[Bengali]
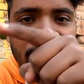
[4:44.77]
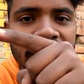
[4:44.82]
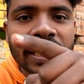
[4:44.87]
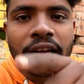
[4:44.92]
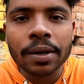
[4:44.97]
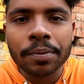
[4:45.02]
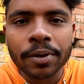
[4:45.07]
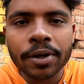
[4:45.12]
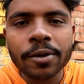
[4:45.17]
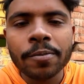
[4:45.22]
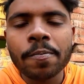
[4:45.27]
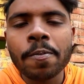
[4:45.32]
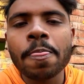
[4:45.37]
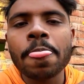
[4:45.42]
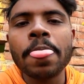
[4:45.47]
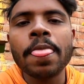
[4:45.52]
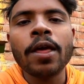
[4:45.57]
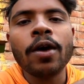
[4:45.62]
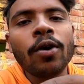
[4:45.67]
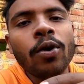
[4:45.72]
টি টাইপের
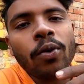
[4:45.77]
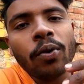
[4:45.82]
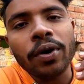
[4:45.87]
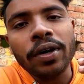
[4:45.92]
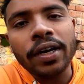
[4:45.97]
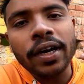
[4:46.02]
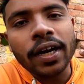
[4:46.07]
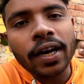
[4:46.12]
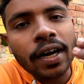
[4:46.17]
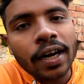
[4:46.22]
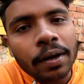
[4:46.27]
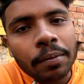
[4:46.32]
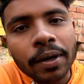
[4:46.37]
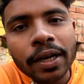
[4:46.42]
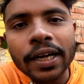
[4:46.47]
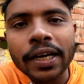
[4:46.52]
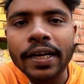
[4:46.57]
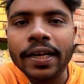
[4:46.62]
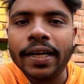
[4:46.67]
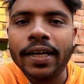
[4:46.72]
ওই ডিয়ারেলটা
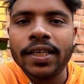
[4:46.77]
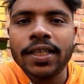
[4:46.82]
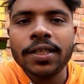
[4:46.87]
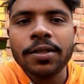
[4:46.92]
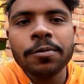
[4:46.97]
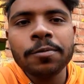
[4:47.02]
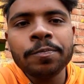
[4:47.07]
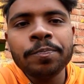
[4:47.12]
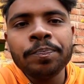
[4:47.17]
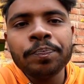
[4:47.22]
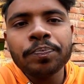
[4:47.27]
আমার কেটে গেছে